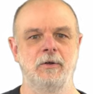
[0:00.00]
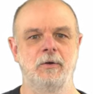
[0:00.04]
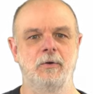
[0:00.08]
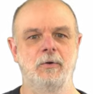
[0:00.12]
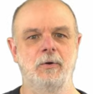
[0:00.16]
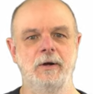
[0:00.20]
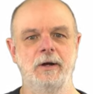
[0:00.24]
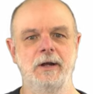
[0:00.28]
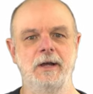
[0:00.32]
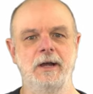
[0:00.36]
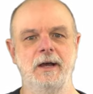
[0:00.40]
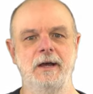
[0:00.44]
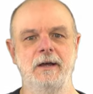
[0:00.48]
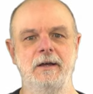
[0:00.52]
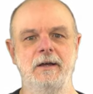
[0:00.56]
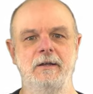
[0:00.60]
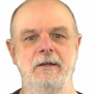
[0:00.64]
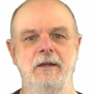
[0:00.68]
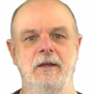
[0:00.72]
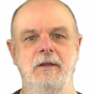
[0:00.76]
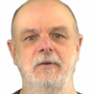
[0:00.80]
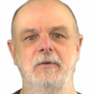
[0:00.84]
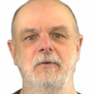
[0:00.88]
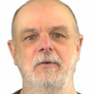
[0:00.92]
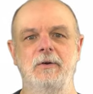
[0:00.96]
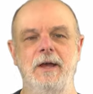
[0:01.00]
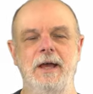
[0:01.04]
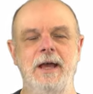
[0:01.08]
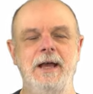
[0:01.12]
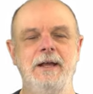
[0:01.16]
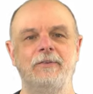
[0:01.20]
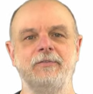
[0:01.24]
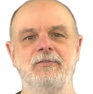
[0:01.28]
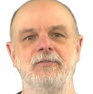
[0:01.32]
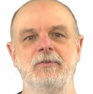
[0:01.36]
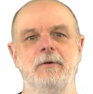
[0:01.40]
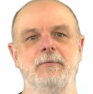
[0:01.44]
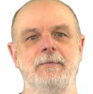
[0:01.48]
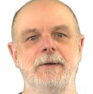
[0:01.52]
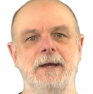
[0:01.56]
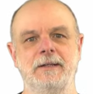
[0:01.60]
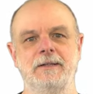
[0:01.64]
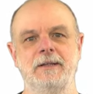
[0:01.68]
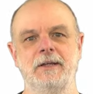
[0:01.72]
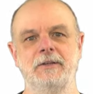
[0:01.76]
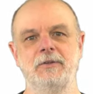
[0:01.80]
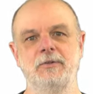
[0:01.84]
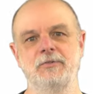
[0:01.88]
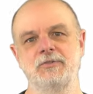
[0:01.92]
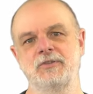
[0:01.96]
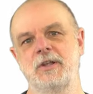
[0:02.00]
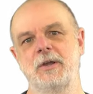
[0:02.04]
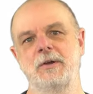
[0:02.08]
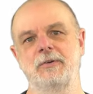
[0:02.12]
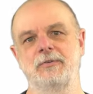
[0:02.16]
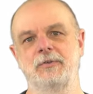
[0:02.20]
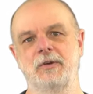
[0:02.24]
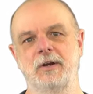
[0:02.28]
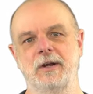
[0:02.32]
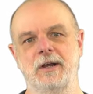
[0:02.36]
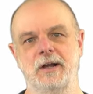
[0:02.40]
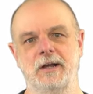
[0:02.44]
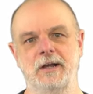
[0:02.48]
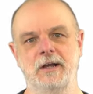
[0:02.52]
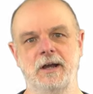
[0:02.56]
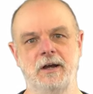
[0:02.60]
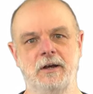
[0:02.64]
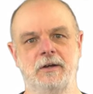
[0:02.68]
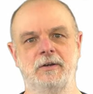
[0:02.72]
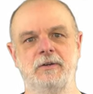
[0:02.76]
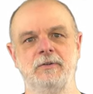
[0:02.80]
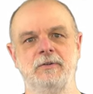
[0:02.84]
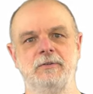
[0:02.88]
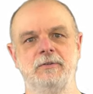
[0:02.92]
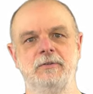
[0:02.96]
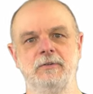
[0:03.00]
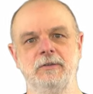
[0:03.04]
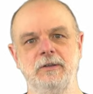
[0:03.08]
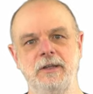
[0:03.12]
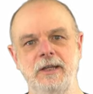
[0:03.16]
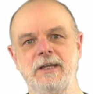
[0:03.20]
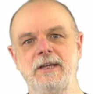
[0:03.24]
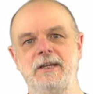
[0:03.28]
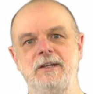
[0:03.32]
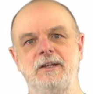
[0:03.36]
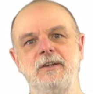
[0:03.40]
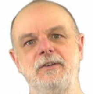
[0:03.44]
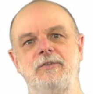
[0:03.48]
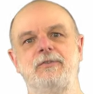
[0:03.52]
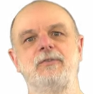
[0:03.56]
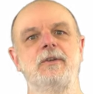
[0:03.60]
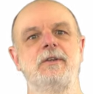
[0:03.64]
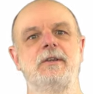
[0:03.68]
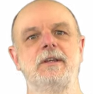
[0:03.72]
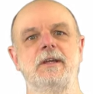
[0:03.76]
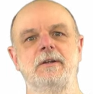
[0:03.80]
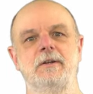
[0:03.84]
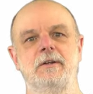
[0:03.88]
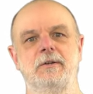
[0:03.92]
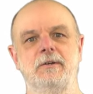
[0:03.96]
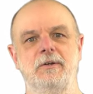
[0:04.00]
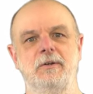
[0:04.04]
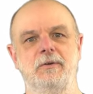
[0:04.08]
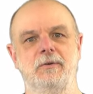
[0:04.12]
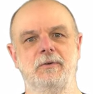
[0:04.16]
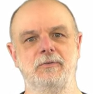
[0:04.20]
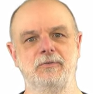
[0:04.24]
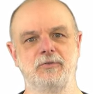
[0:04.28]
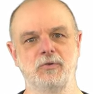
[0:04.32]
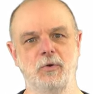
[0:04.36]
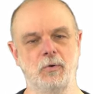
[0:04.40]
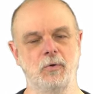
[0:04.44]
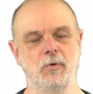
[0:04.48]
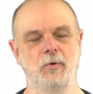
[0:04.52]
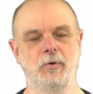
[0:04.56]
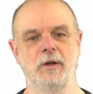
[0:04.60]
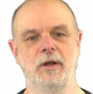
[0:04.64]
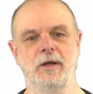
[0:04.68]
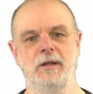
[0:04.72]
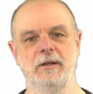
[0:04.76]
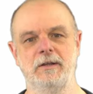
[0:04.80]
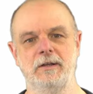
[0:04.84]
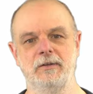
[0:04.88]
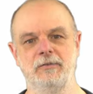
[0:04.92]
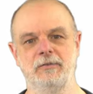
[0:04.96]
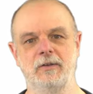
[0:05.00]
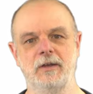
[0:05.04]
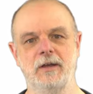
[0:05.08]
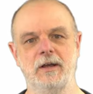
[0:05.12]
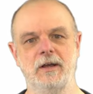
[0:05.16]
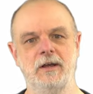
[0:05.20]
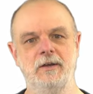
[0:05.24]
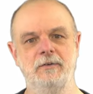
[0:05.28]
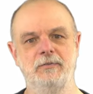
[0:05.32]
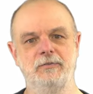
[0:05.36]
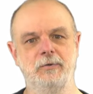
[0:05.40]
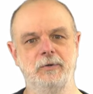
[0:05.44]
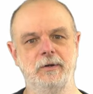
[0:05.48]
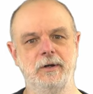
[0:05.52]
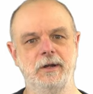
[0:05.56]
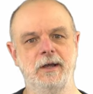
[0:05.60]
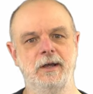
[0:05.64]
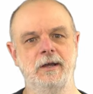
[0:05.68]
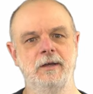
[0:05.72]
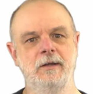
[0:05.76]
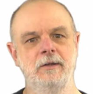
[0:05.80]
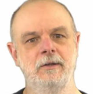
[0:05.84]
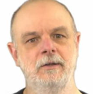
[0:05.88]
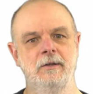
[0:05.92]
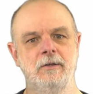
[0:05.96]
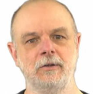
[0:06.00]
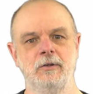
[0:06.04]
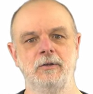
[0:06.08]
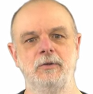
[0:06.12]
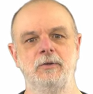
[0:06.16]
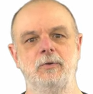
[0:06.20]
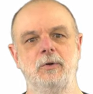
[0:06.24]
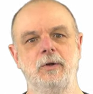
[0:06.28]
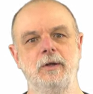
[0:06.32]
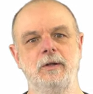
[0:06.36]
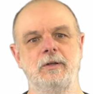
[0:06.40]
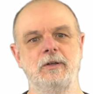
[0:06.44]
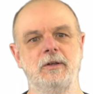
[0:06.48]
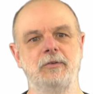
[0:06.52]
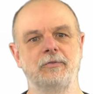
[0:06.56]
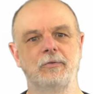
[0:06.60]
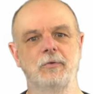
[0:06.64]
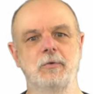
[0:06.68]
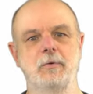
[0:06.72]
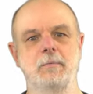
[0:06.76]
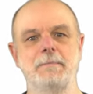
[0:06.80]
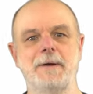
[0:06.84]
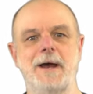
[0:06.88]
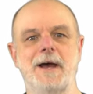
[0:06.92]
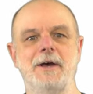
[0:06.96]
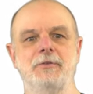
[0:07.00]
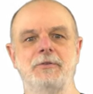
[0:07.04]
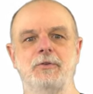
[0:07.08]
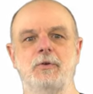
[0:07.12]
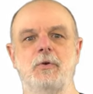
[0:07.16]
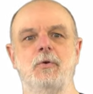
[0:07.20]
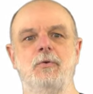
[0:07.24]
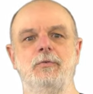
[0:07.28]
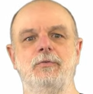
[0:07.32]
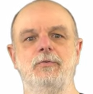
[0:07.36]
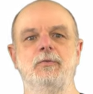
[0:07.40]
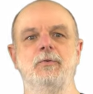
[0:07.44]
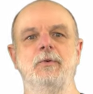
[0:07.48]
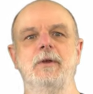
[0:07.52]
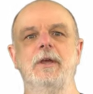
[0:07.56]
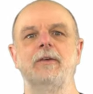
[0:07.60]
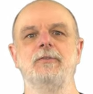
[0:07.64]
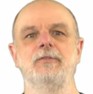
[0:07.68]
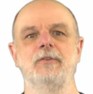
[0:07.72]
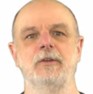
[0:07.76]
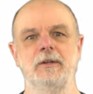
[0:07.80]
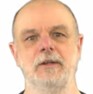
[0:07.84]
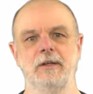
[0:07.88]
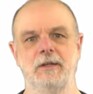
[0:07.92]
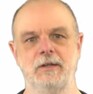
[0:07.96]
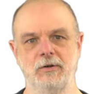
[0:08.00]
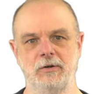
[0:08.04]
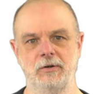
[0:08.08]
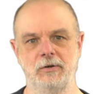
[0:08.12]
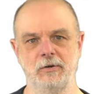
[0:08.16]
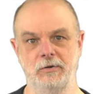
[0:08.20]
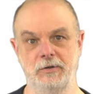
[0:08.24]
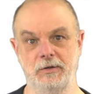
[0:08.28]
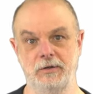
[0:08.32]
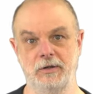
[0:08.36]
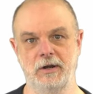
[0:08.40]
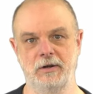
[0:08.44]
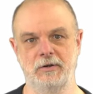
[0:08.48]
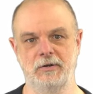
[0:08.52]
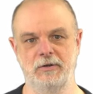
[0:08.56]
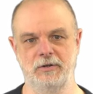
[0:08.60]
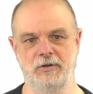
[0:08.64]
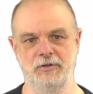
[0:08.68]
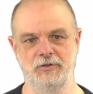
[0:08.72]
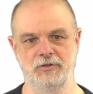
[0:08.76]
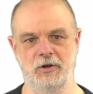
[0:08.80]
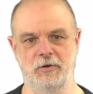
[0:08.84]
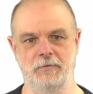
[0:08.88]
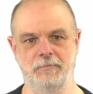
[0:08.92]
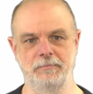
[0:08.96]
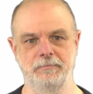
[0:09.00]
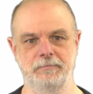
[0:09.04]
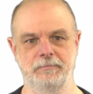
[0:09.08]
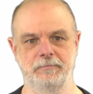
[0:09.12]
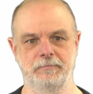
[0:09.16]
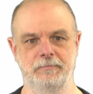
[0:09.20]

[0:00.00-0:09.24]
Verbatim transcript: これがあの X のベクターとしては、それが各リンクについてのの情報なんですが、それがどうやってそのパスコストを計算できるようになるでしょ